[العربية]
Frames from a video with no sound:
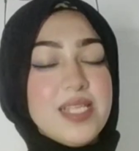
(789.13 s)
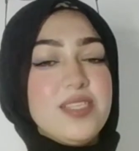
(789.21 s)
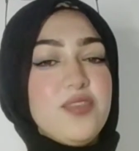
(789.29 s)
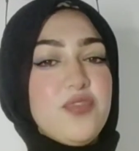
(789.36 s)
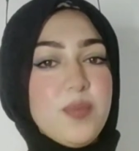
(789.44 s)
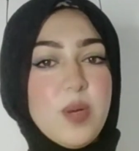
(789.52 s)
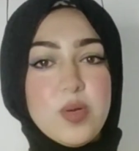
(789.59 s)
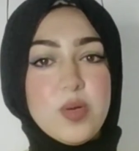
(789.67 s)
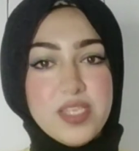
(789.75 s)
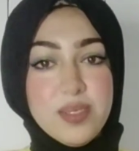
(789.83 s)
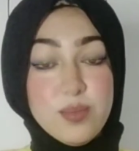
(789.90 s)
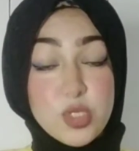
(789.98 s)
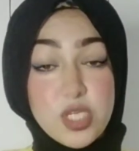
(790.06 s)
دي في
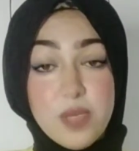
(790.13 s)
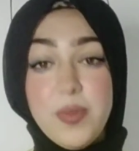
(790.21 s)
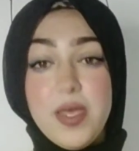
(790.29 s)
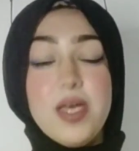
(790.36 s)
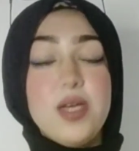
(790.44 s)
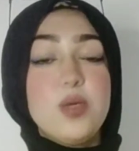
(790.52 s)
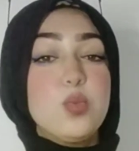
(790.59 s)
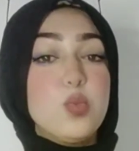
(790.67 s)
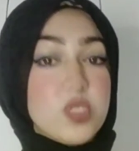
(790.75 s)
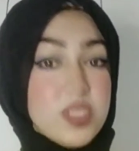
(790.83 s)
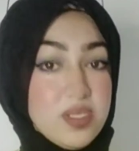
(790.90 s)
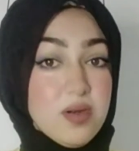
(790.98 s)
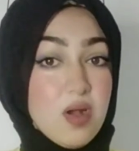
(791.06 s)
مواضيع مشابهة
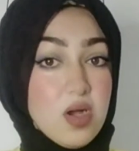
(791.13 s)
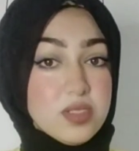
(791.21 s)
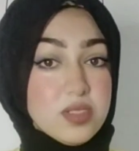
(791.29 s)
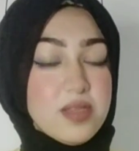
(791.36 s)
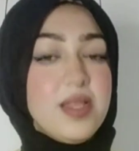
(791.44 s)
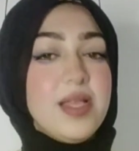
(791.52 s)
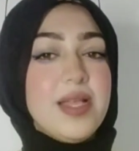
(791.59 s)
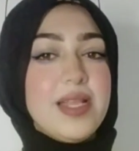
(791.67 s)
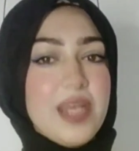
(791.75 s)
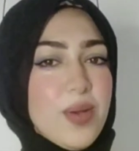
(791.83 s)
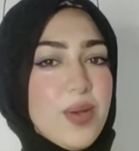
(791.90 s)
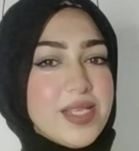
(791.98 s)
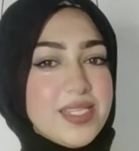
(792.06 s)
ومثيرة أكتر
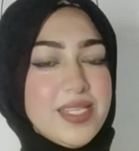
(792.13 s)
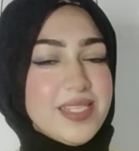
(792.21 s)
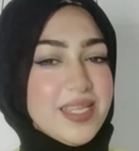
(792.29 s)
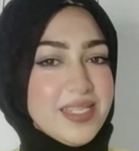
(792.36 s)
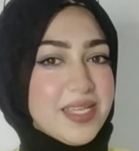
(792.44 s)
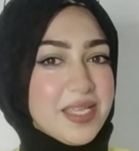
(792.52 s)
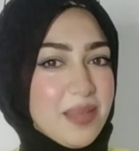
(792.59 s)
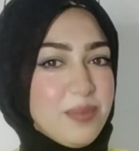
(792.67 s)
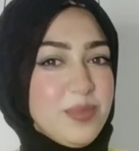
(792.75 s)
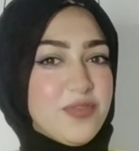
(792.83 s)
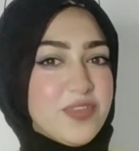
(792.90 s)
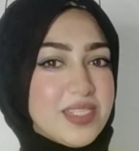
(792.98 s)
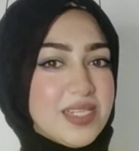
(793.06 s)
لو عايزين إن احنا نكمل
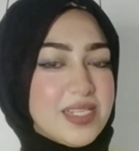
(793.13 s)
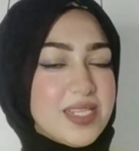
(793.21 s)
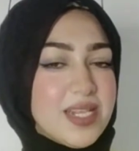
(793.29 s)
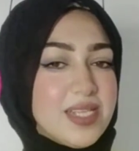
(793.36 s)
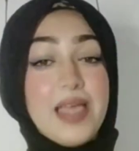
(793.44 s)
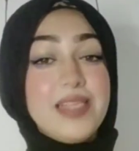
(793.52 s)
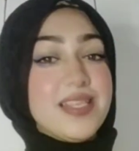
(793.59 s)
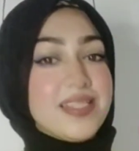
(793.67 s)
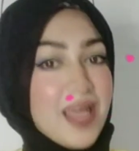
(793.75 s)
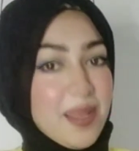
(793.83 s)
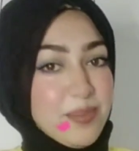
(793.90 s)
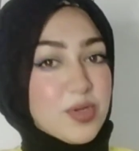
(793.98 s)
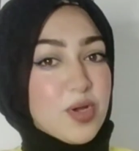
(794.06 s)
في السلسلة دي عايزة
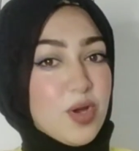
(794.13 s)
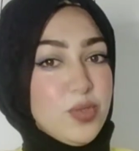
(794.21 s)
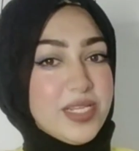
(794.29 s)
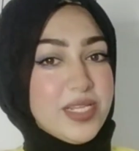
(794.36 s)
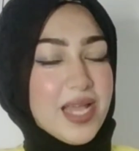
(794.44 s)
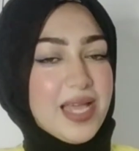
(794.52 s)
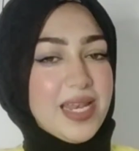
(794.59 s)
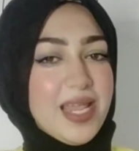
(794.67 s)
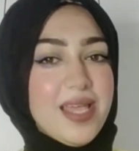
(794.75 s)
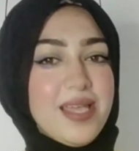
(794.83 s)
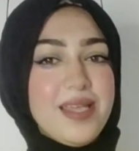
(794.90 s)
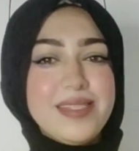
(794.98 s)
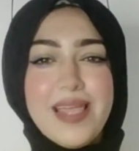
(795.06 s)
دعم قوي
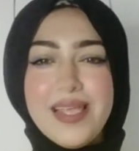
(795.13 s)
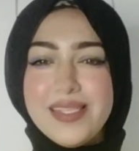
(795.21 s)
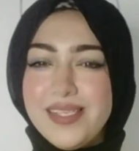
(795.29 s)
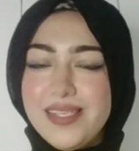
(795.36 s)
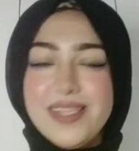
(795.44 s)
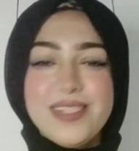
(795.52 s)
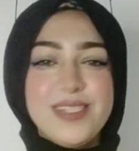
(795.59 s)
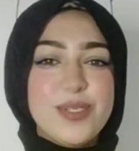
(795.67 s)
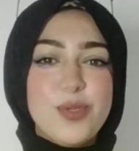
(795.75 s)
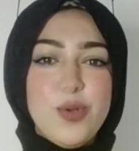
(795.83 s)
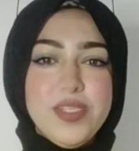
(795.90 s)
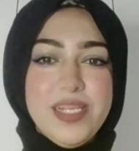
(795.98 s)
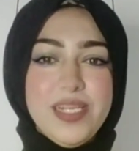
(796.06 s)
للحلقة تقديرا للجهد